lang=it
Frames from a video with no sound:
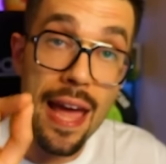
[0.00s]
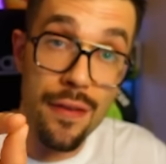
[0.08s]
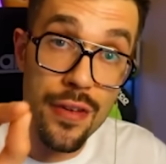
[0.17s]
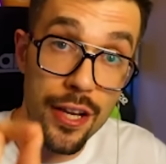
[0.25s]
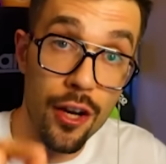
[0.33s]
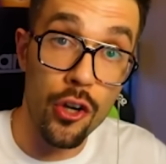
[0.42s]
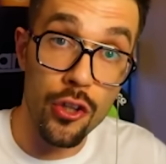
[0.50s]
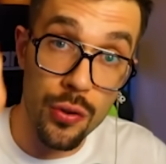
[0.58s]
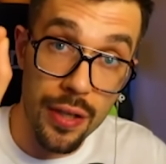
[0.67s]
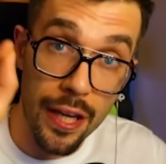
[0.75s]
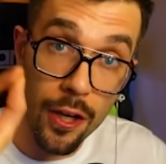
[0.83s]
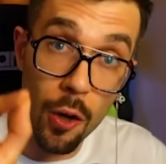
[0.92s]
e vi ricordo
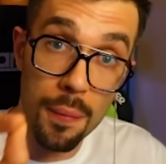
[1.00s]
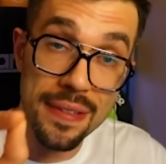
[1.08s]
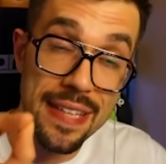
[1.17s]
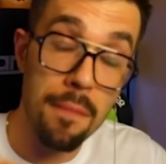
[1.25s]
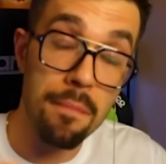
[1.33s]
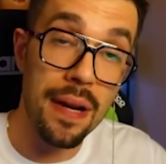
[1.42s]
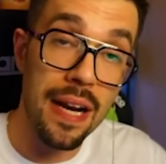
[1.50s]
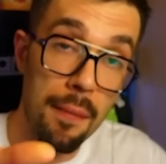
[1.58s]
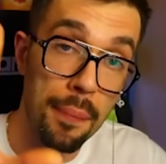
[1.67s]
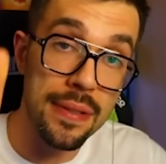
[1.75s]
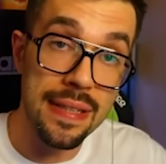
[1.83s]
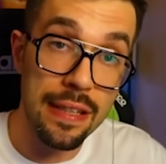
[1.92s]
che come sempre la
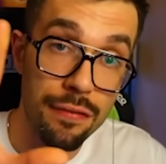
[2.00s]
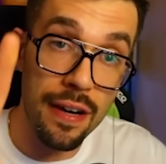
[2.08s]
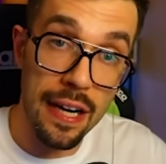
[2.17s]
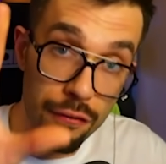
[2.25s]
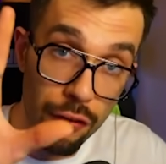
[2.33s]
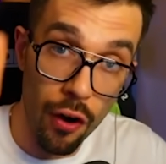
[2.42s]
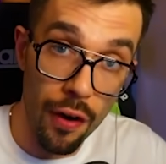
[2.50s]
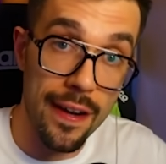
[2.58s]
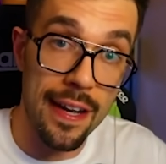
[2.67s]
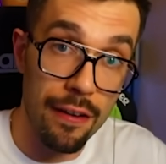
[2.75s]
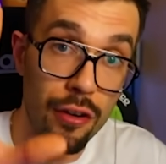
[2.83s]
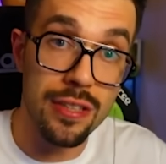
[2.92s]
potete fare voi,
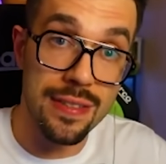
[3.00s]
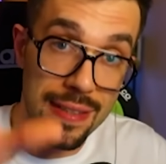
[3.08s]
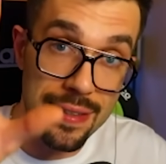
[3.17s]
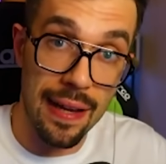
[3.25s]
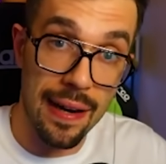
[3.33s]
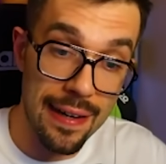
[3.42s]
la vostra tier